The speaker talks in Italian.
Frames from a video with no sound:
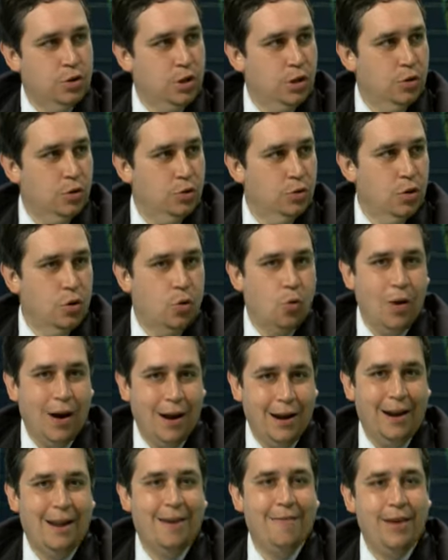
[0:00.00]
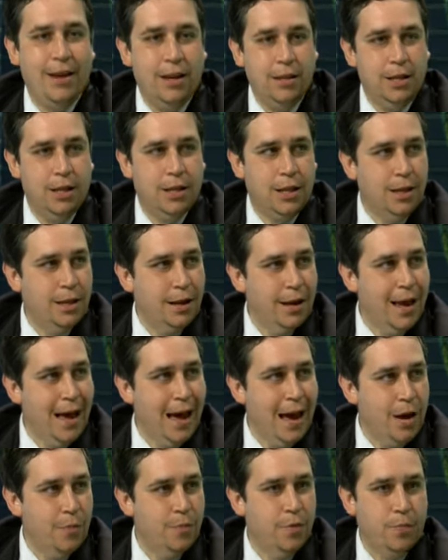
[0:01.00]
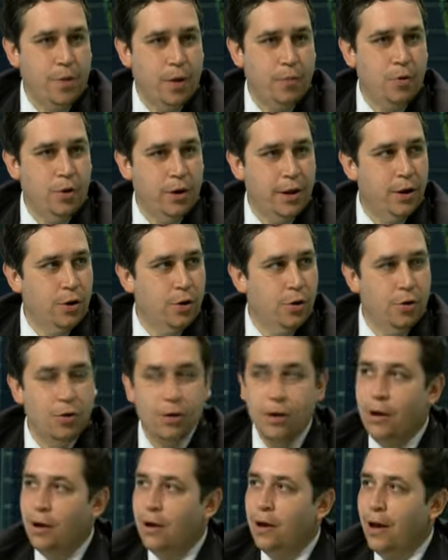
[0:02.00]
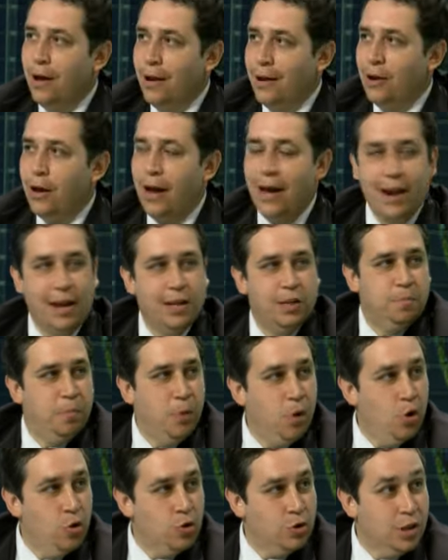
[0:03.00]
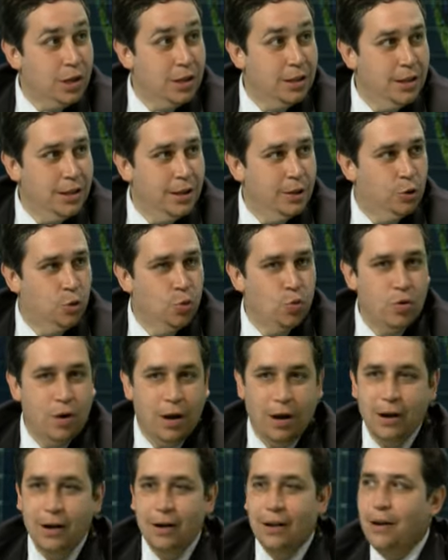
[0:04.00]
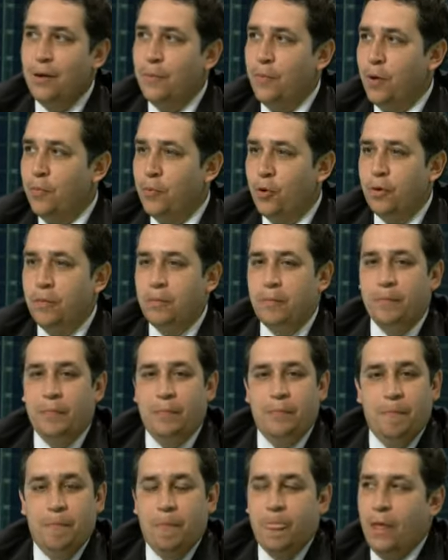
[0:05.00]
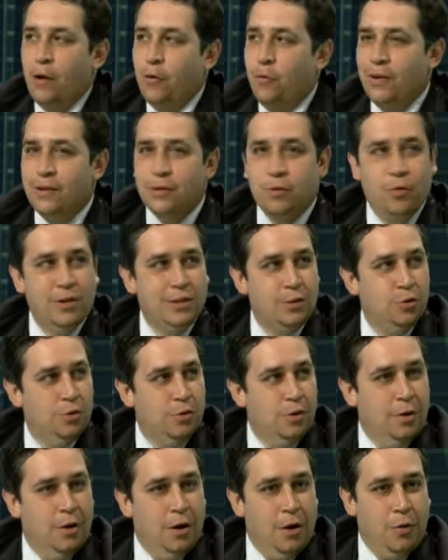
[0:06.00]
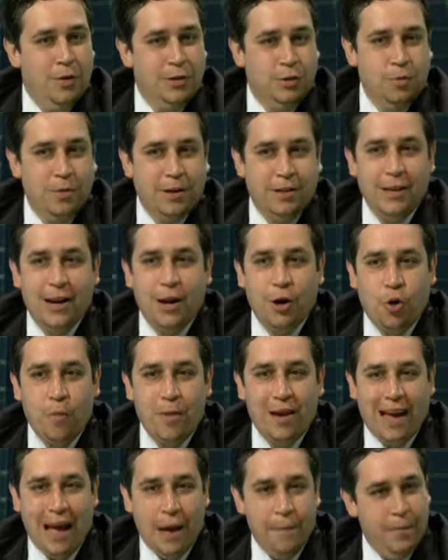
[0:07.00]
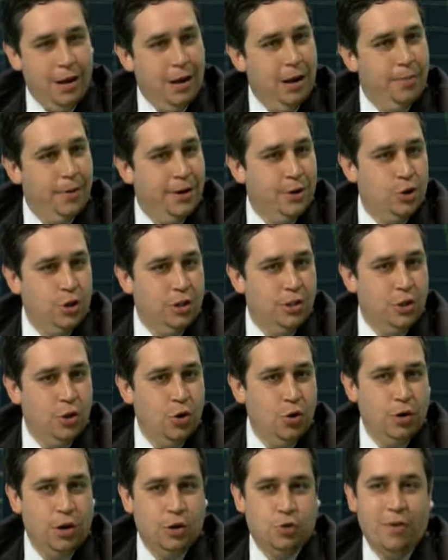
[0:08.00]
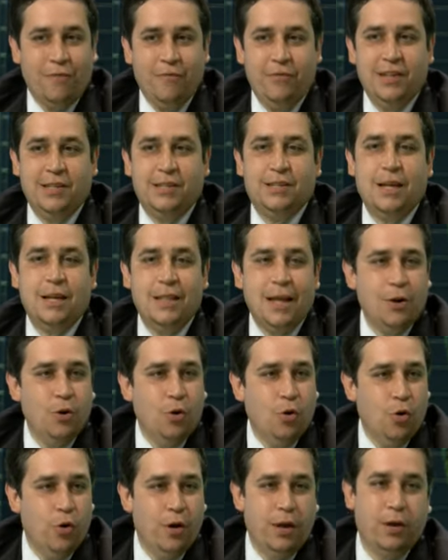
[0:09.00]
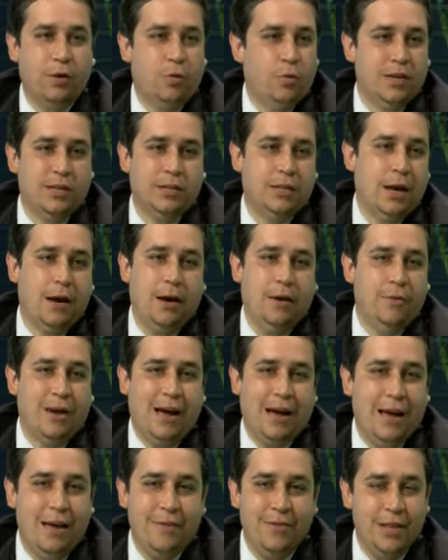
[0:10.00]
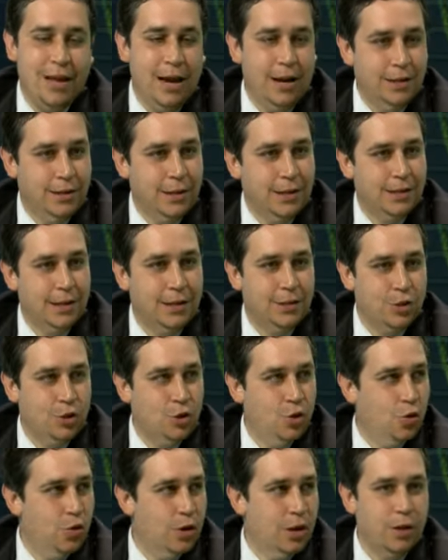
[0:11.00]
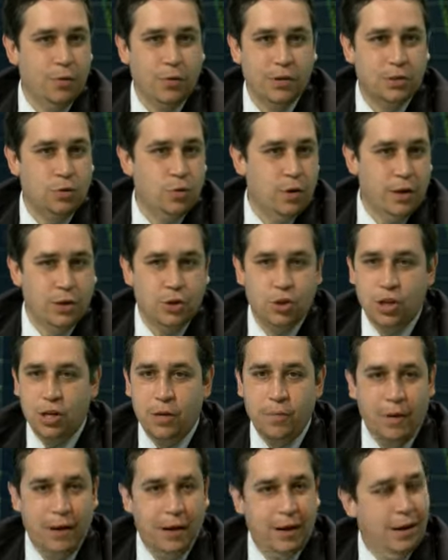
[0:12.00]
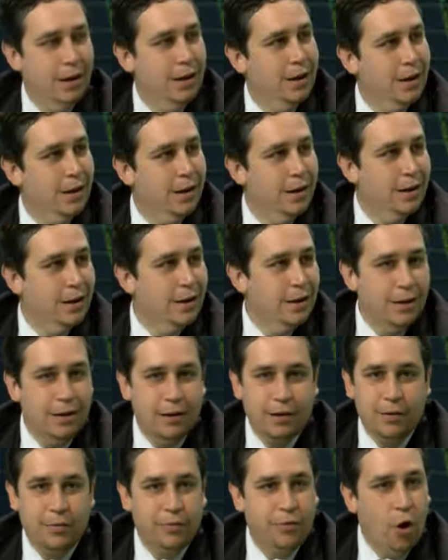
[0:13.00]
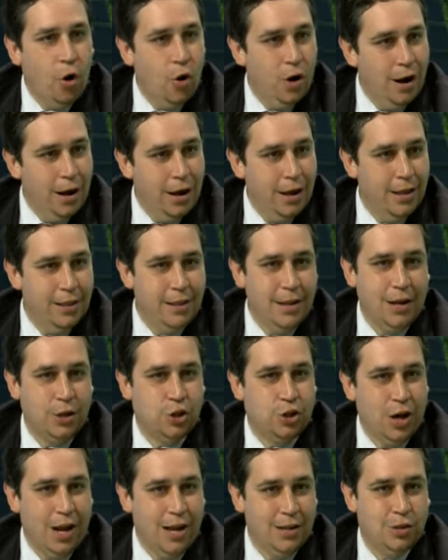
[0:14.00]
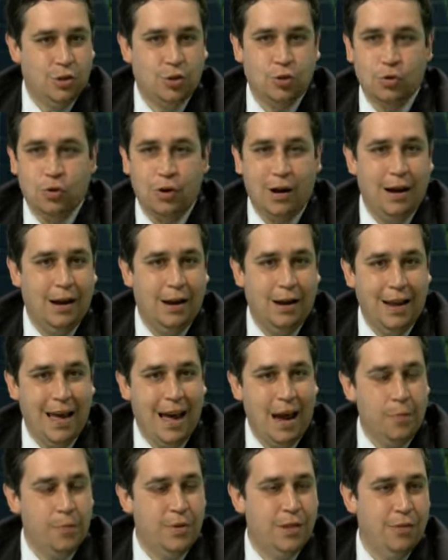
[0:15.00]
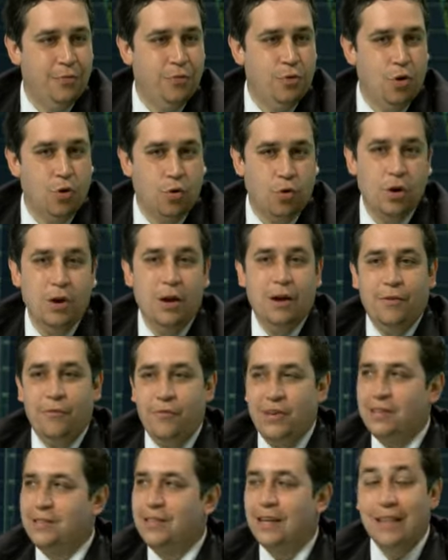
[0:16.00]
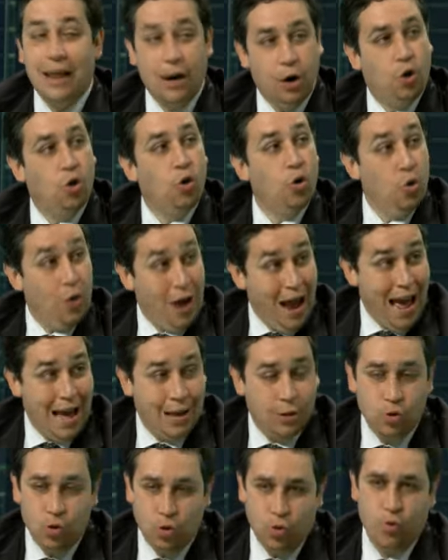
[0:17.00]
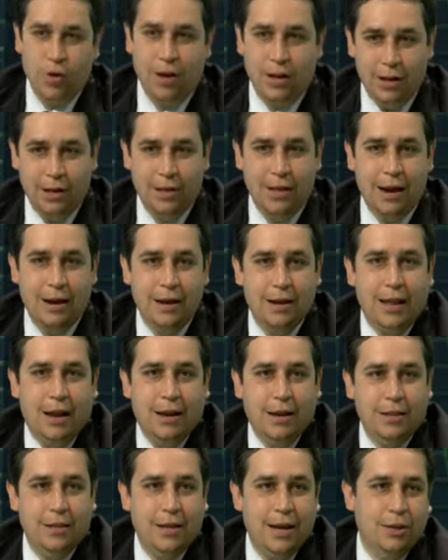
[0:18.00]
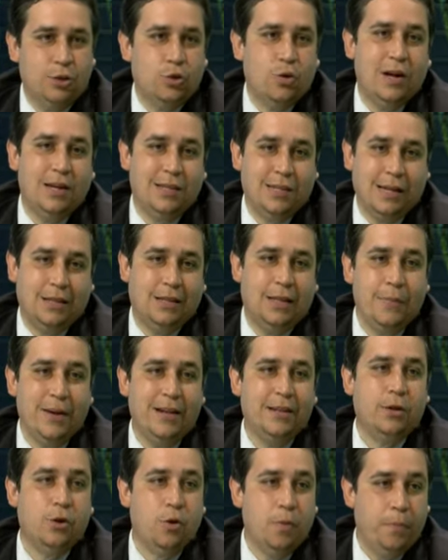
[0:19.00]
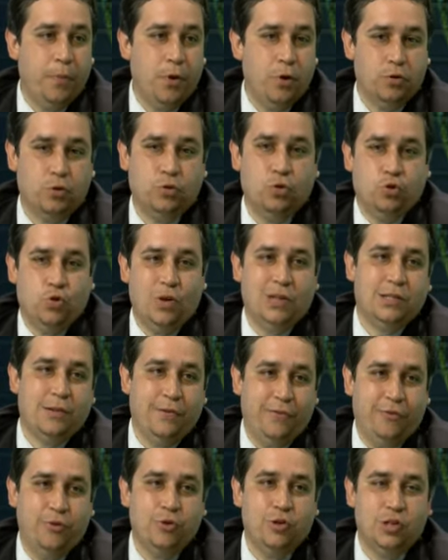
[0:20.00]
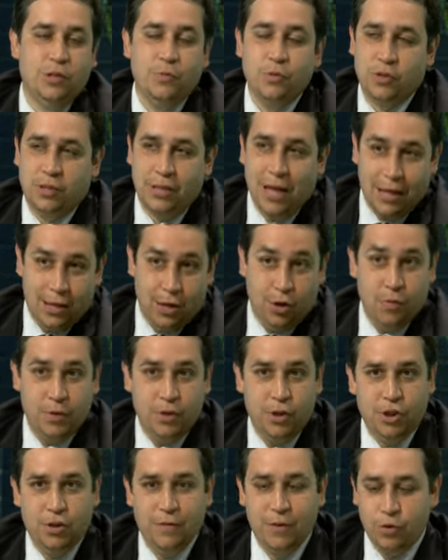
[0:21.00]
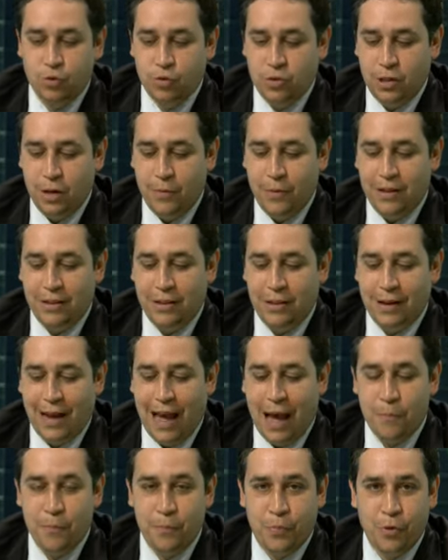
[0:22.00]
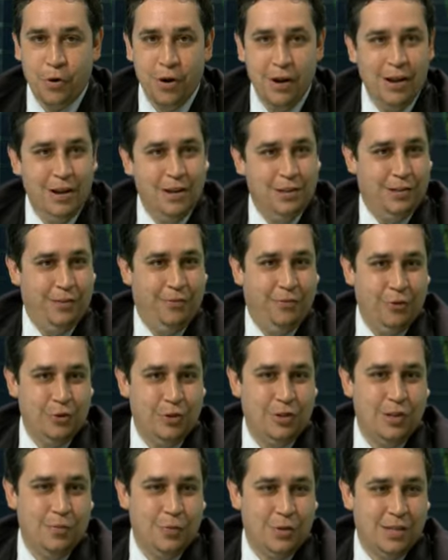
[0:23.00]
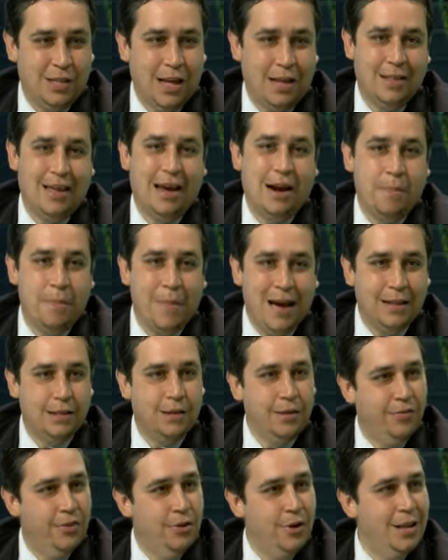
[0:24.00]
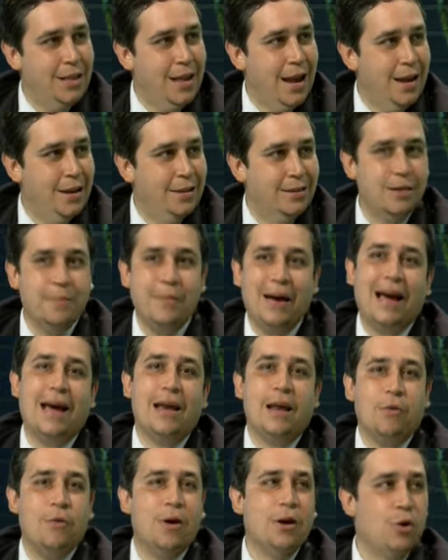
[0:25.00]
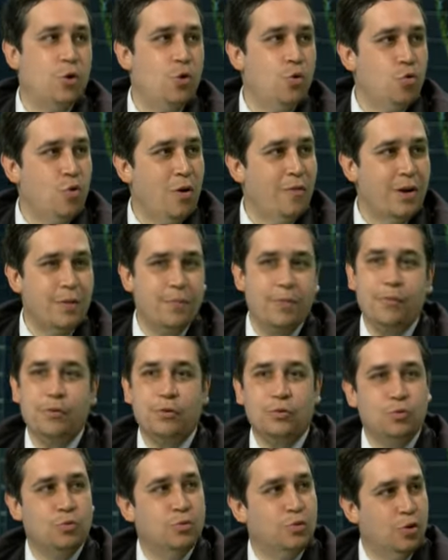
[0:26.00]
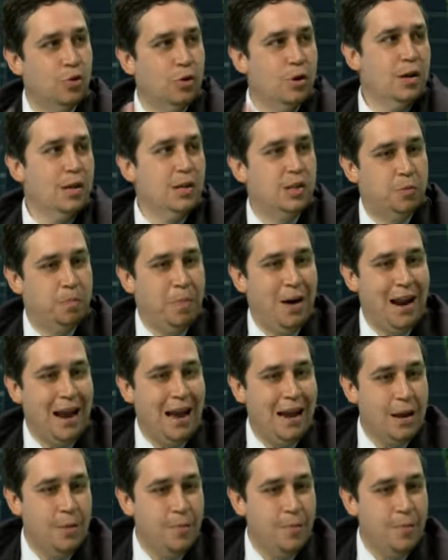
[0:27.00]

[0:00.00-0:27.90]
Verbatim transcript: secondo il quale la vendita delle armi esplosa. Eh, in, era esplosa addirittura. Esplosa, proprio, continua a esplodere. Questo, questo, per dire come cambia la percezione, cioè vista da noi questa è una evidente sanzione di questo regime eh, folle di accesso alle armi da fuoco, vista dal Colorado, quindi da, da lì dentro è esattamente l'opposto, cioè se fossimo stati, come diceva giustamente Campo, se fossimo stati armati fino ai denti, magari qualcuno avrebbe potuto sparare